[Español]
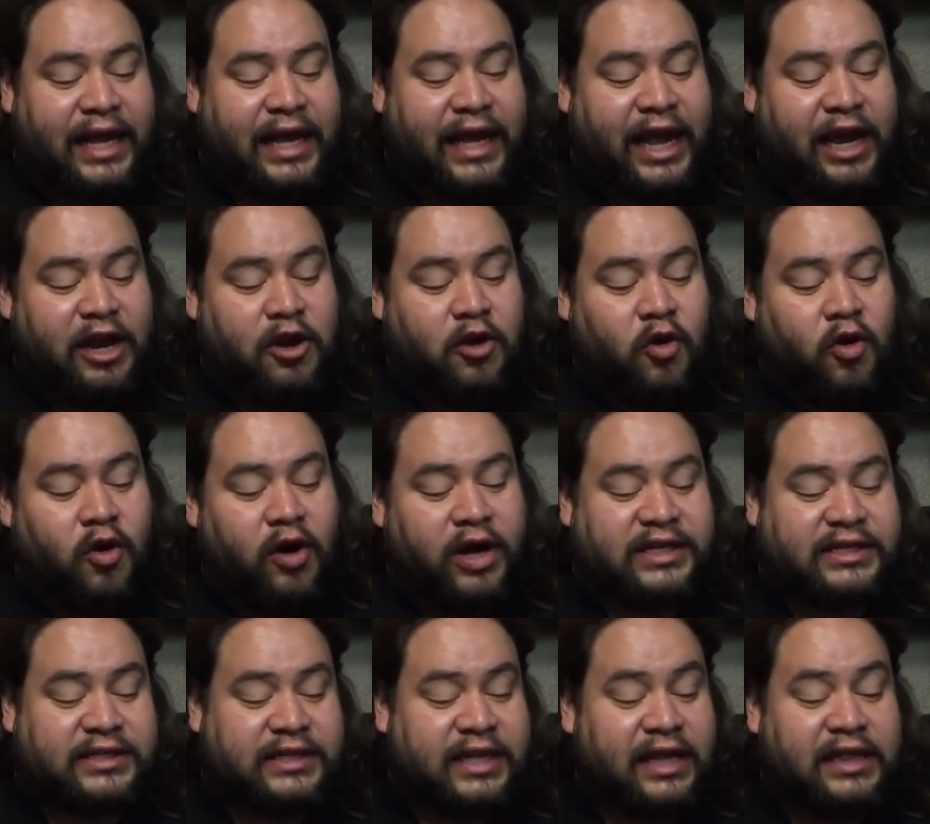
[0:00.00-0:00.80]
que
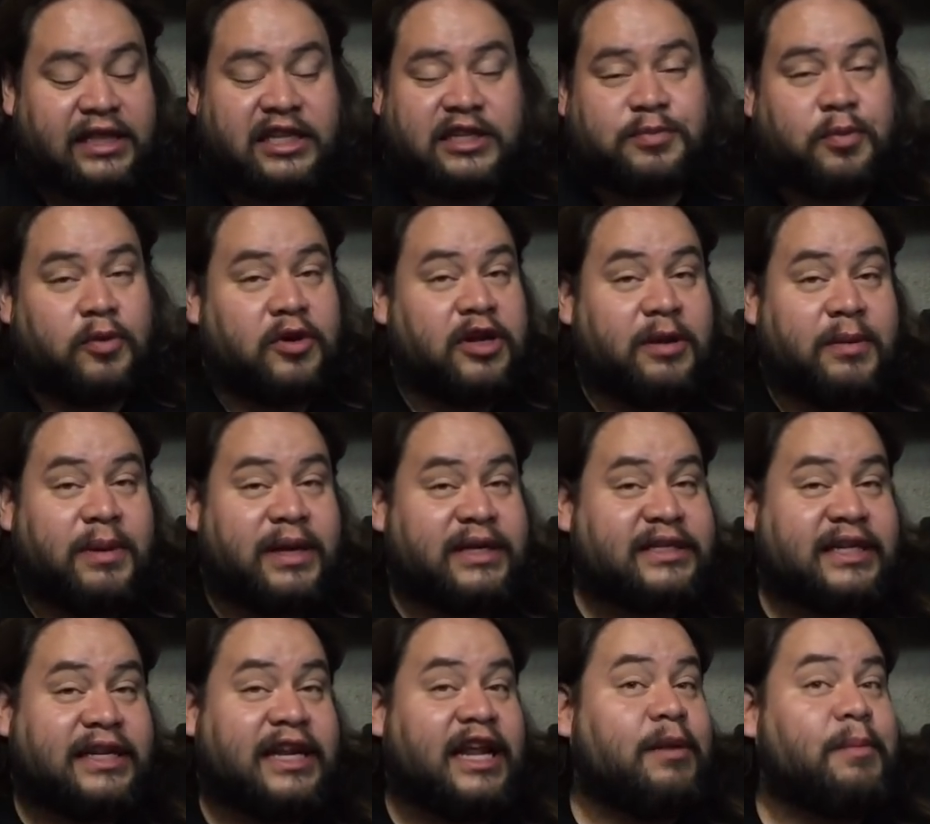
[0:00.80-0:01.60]
no están
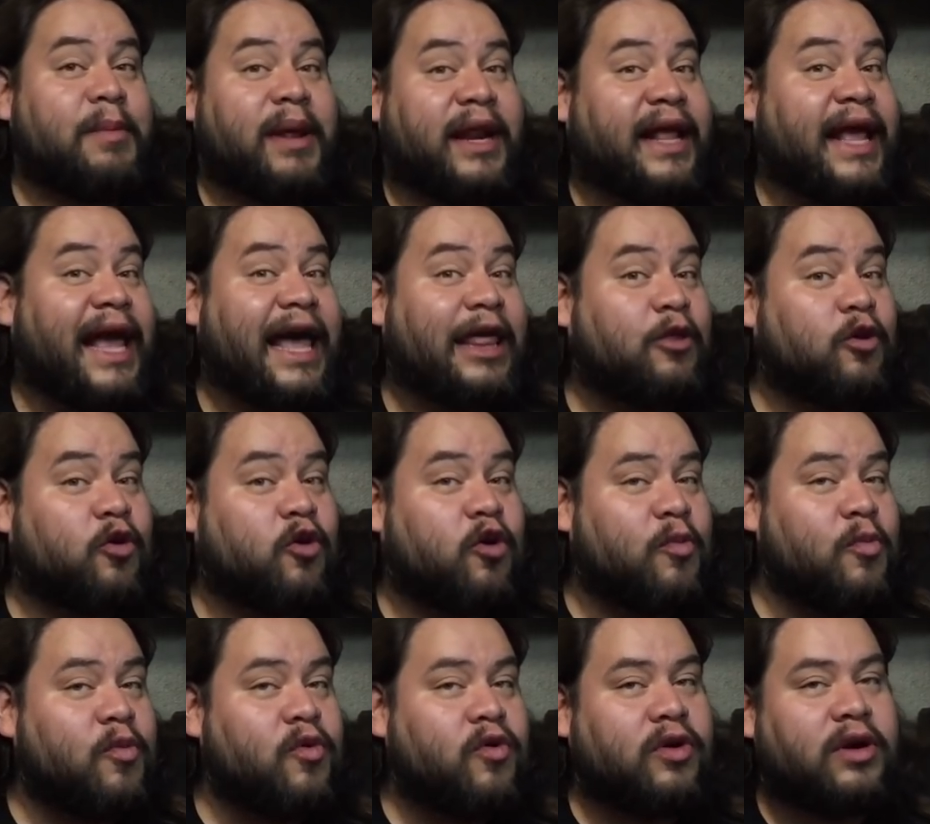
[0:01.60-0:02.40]
disponibles en el mercado
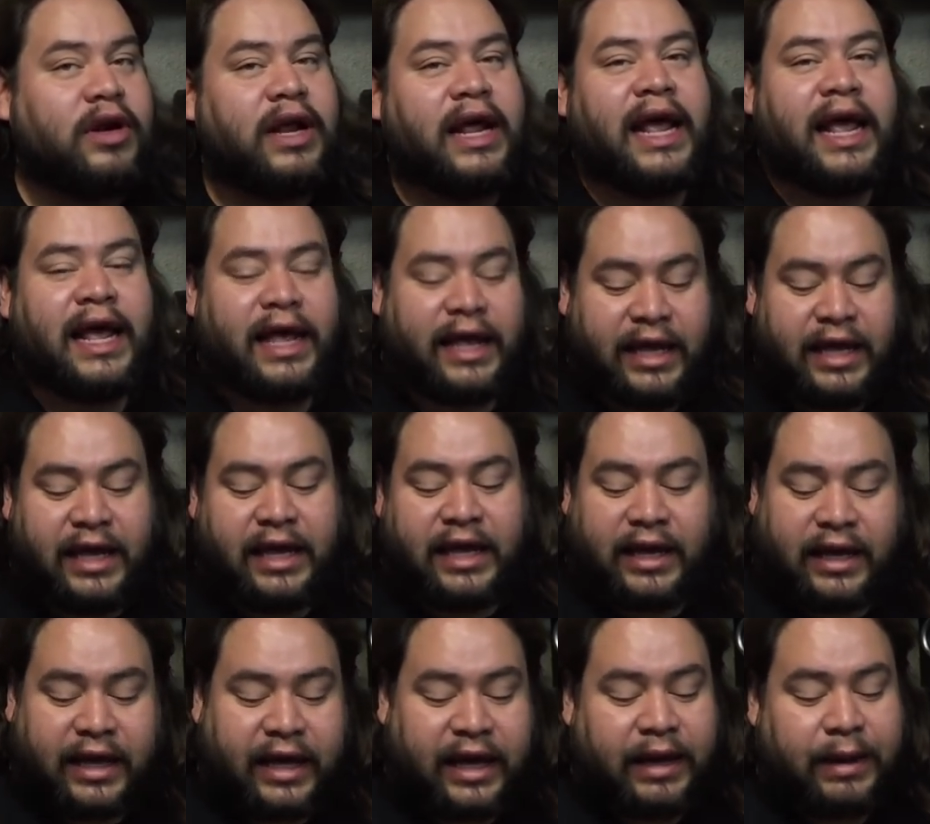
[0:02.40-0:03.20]
común
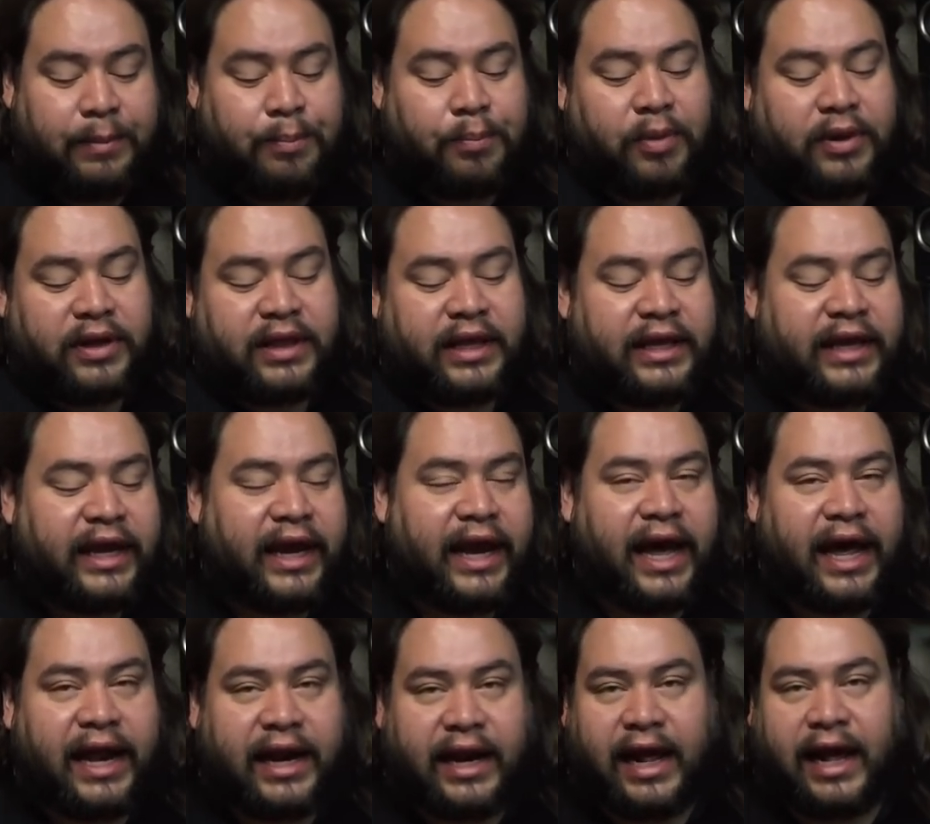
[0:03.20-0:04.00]
y que puede
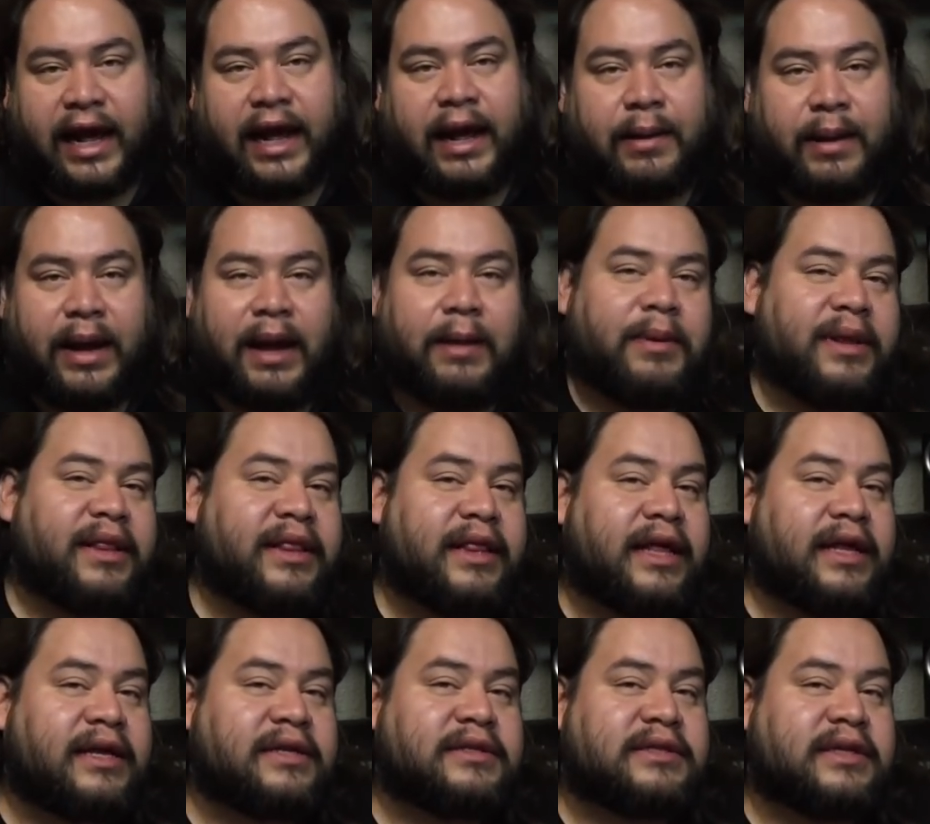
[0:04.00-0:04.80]
llegar a,
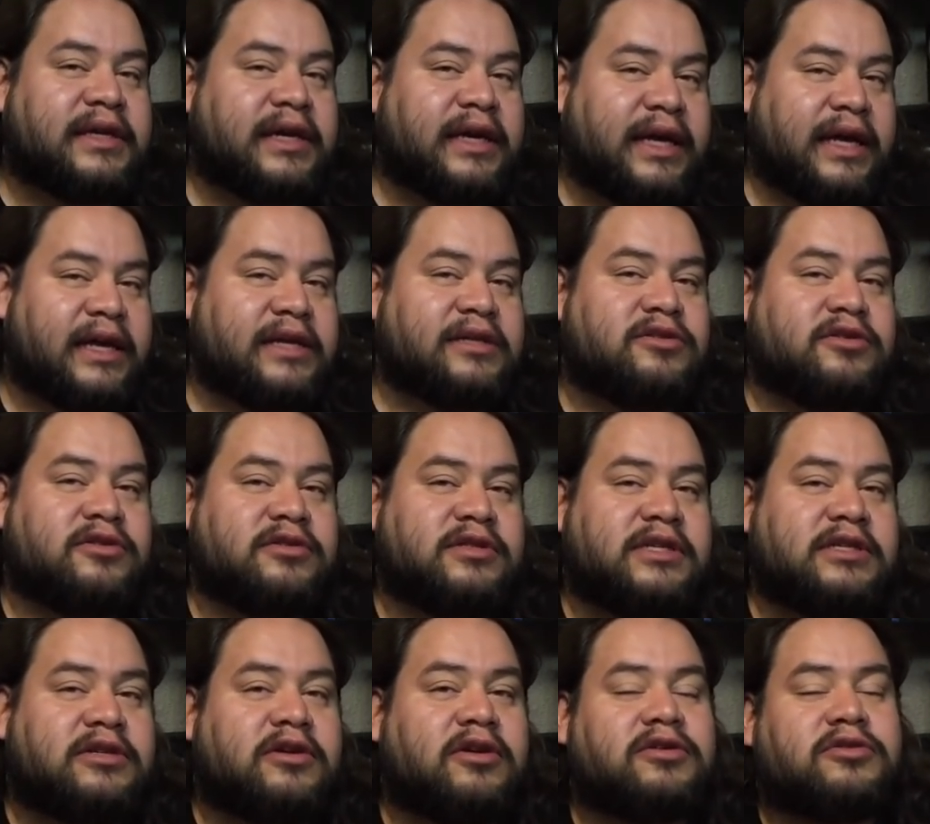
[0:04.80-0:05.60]
venderse
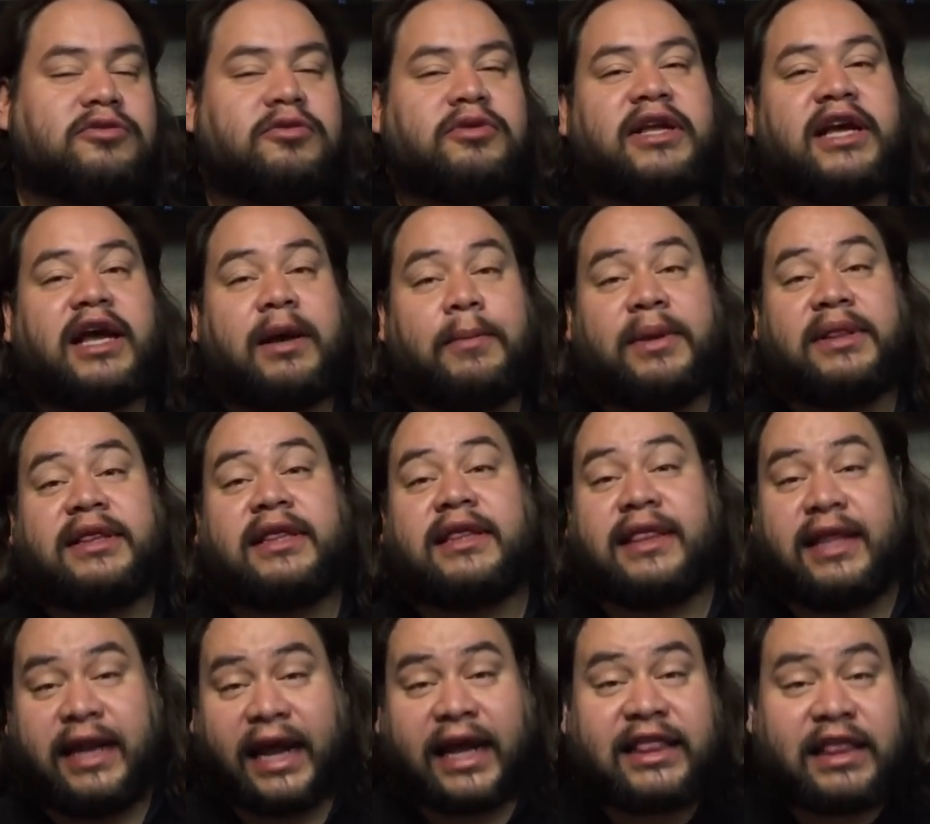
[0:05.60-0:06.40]
estos discos
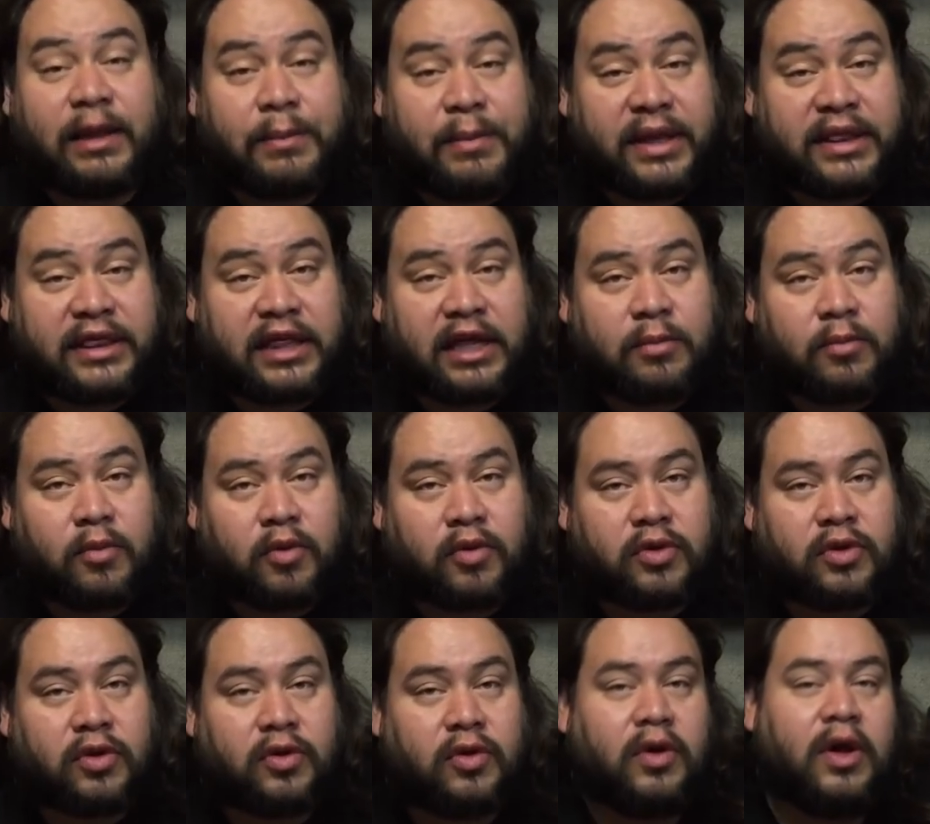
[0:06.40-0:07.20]
únicamente directamente en
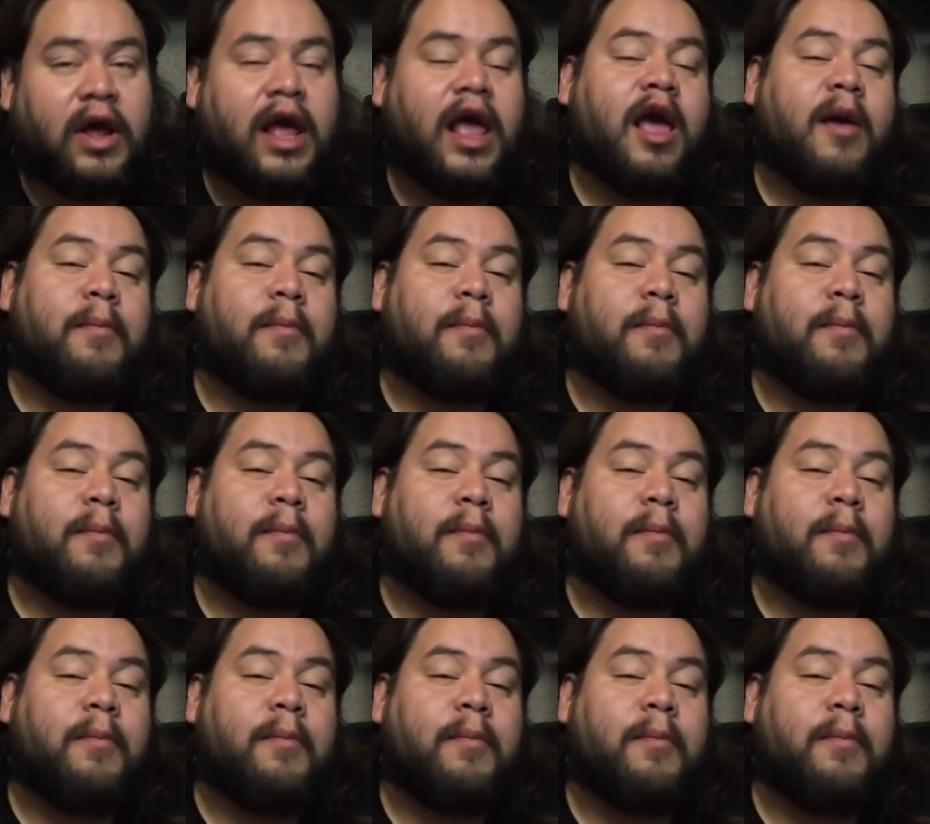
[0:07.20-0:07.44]
Mondo,